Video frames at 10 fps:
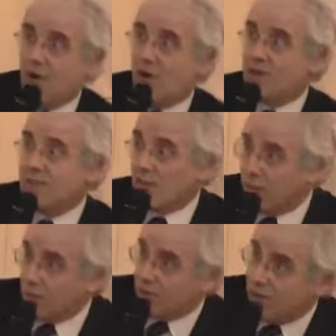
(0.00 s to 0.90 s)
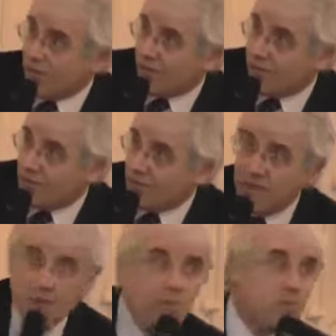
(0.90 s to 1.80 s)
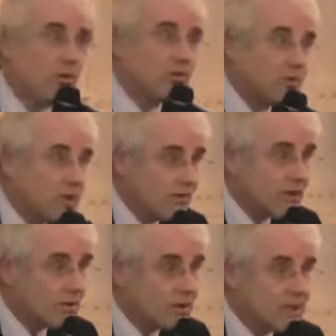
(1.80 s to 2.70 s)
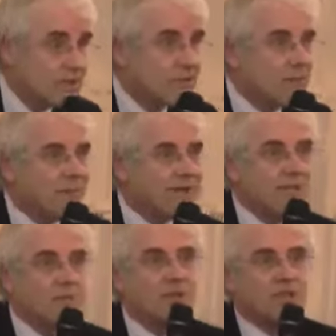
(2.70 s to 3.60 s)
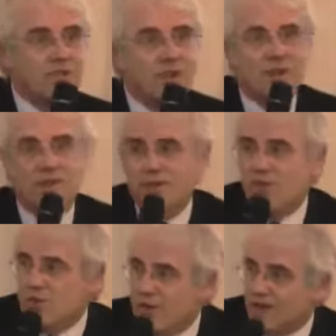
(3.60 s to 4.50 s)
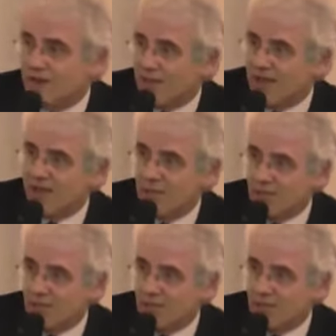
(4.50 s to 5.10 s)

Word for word: Or, ce n'est pas productif c'est pas plus productif qu'il y a trois siècles. C'est même pratiquement la seule activité humaine qui n'est pas gagnée en